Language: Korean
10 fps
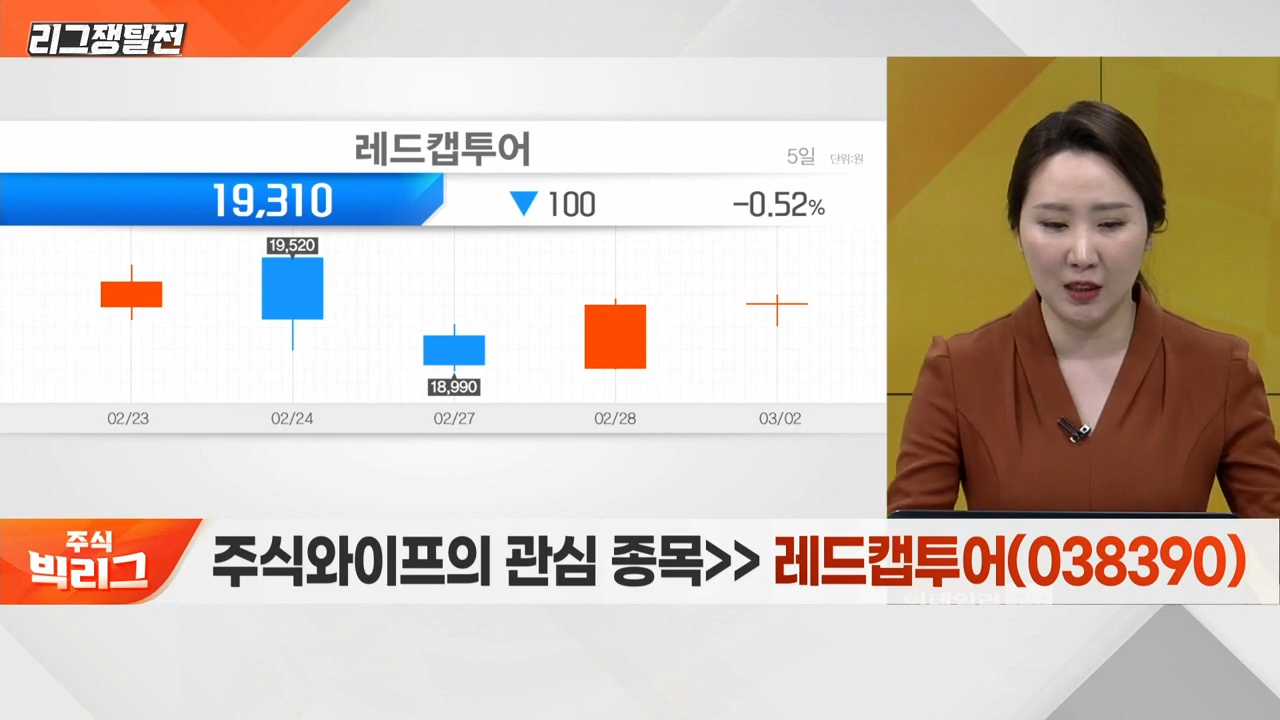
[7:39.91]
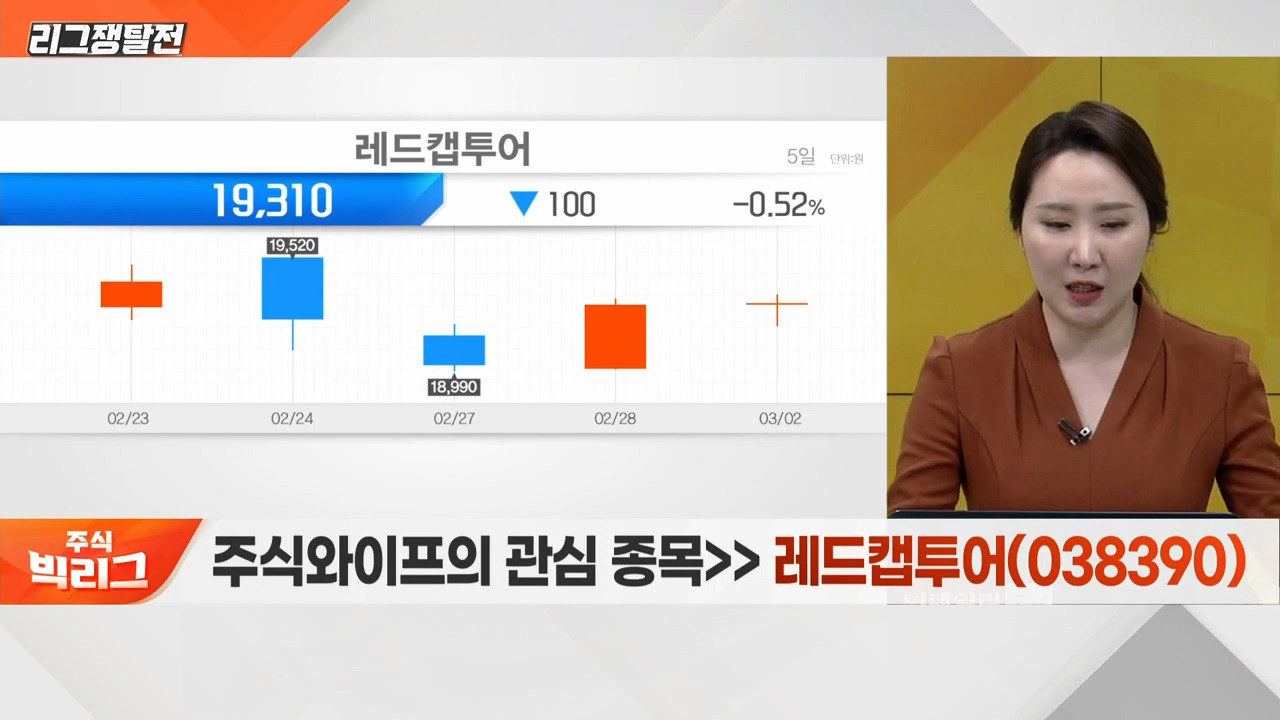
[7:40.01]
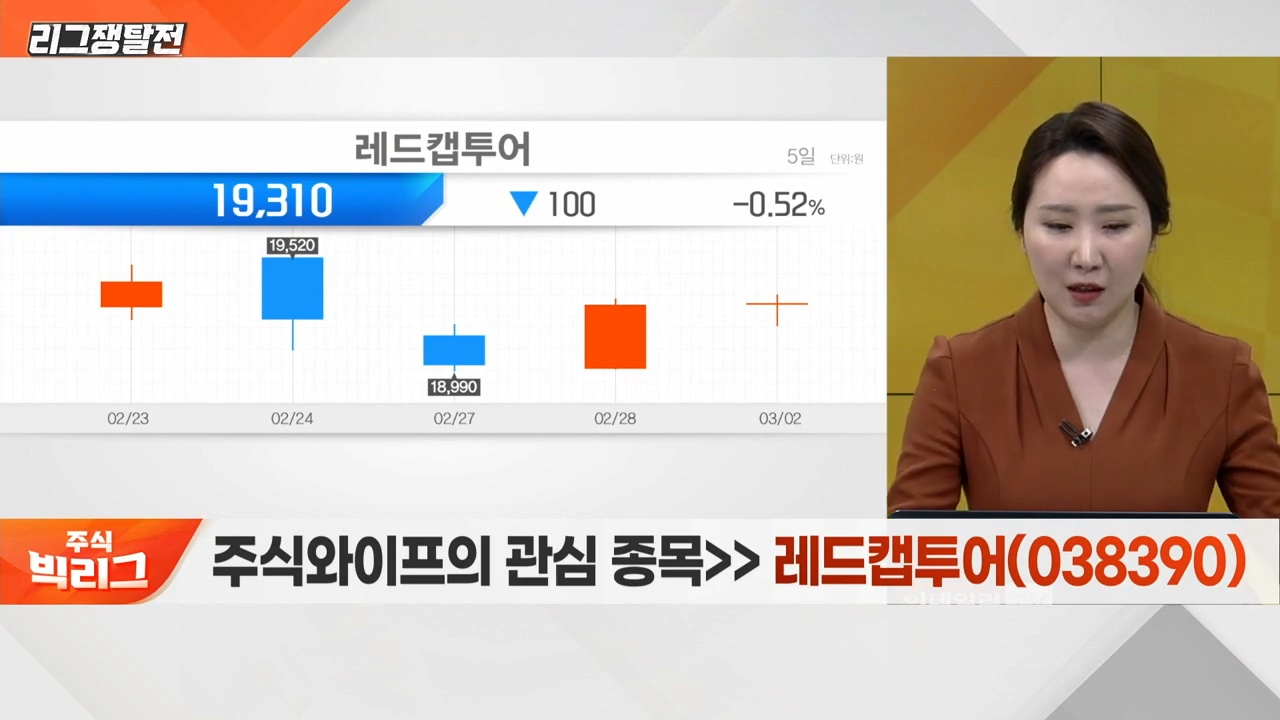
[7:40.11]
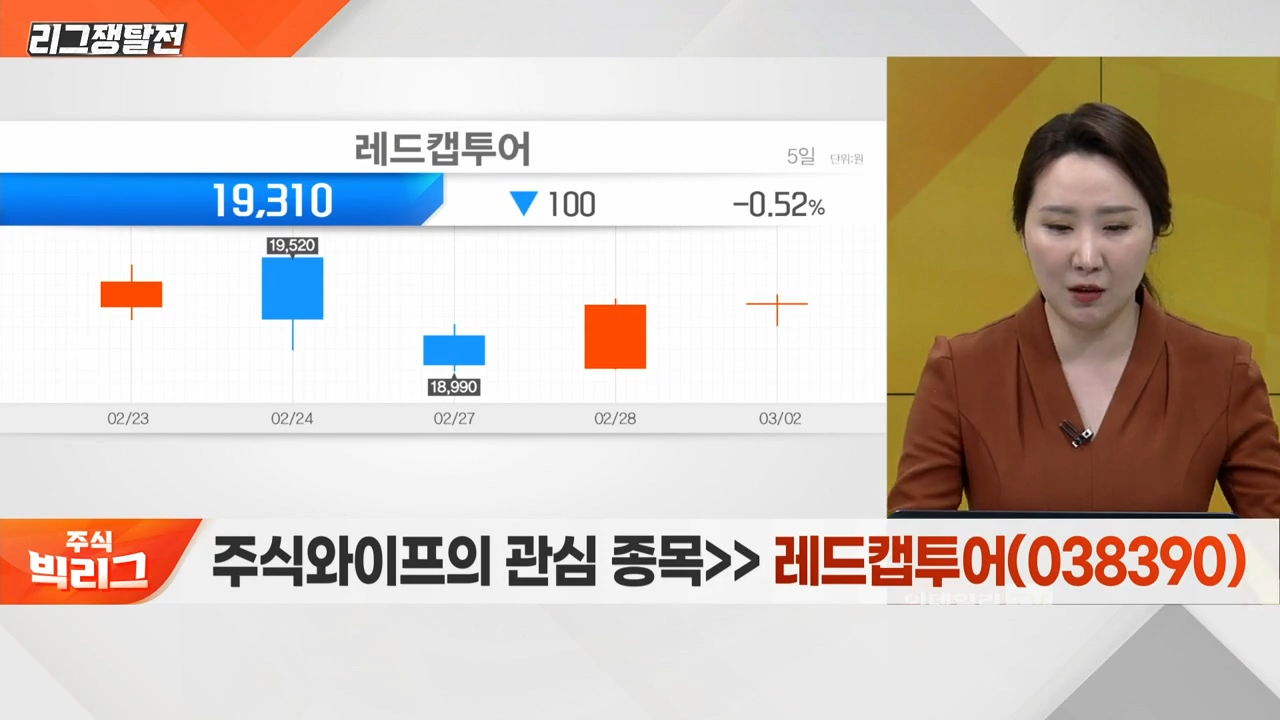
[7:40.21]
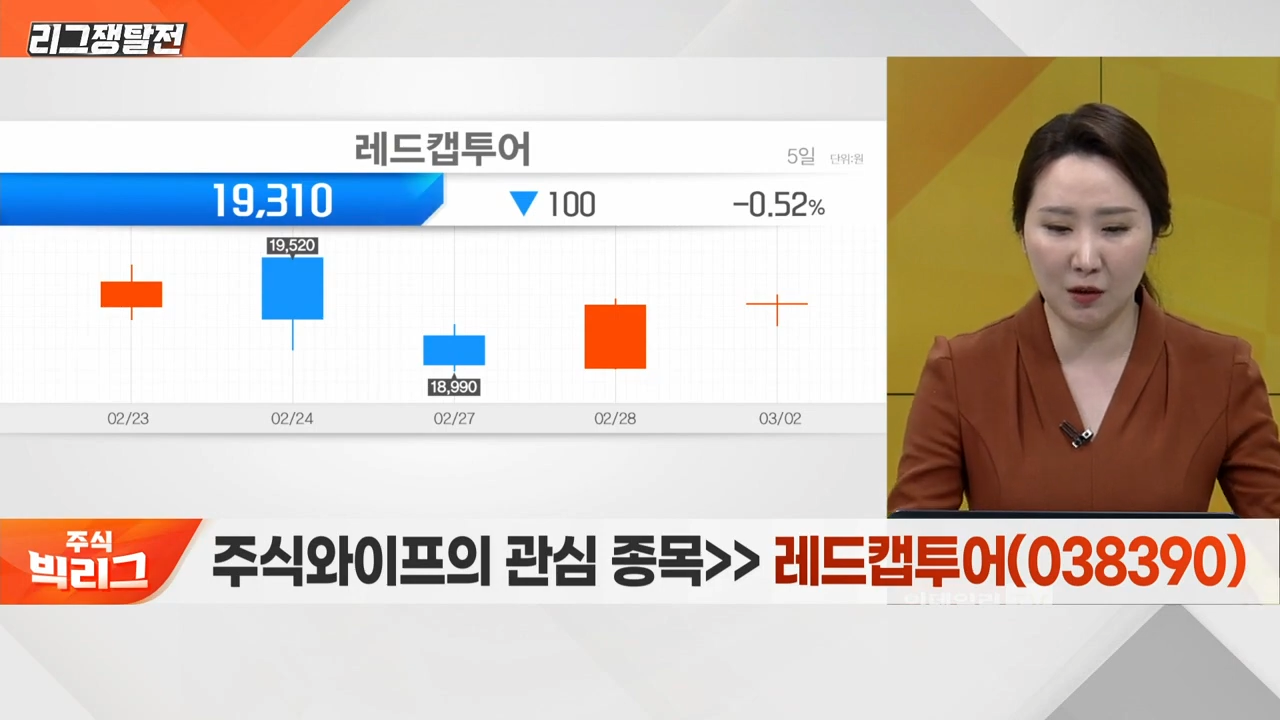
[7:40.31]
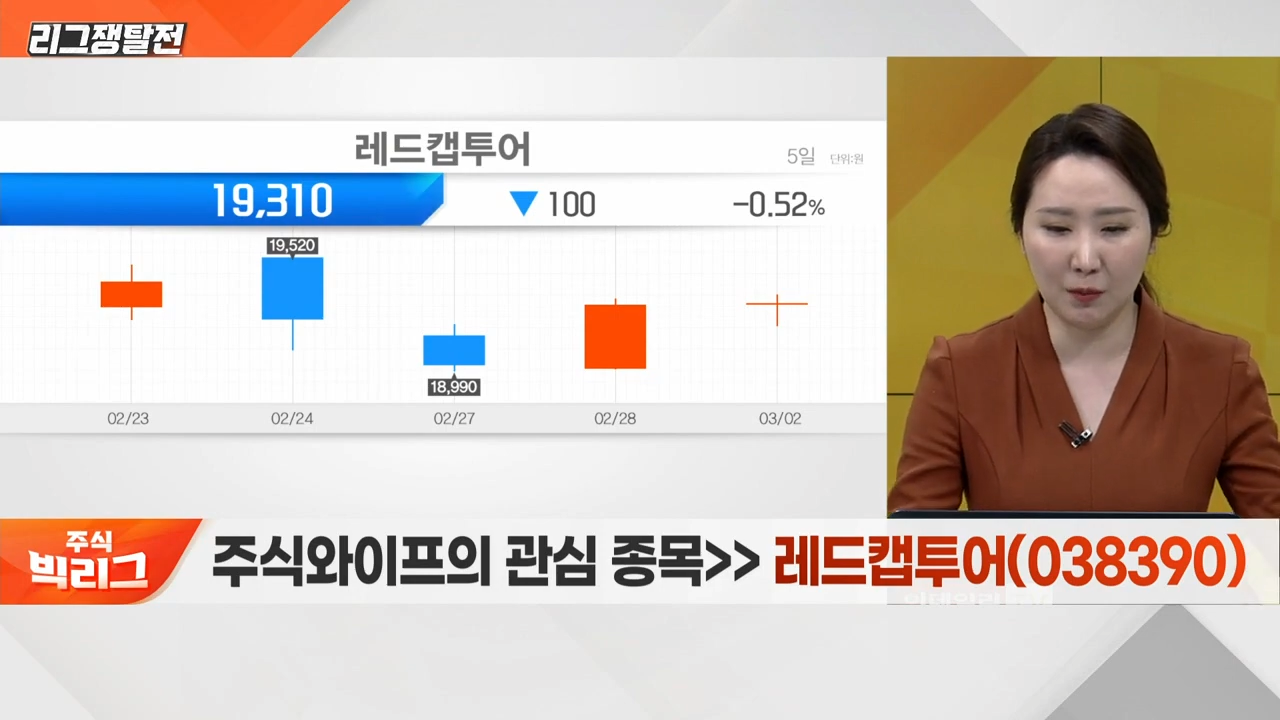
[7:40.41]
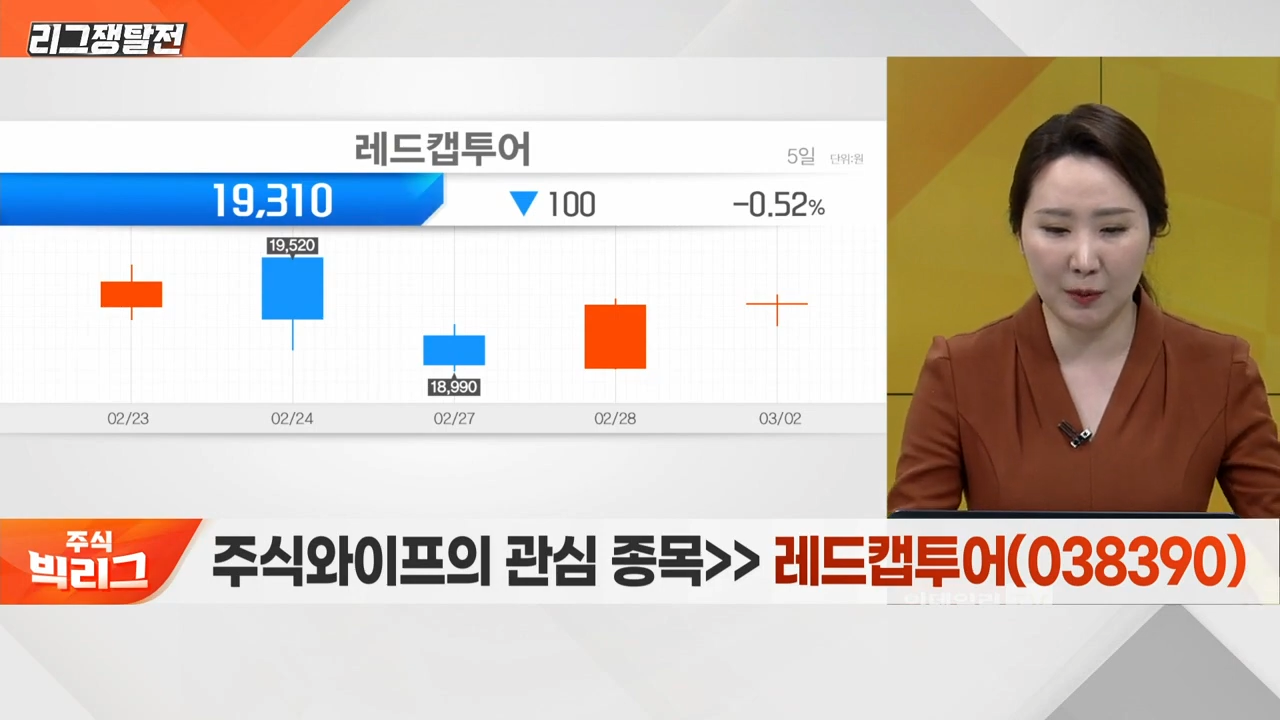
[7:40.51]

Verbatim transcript: 작년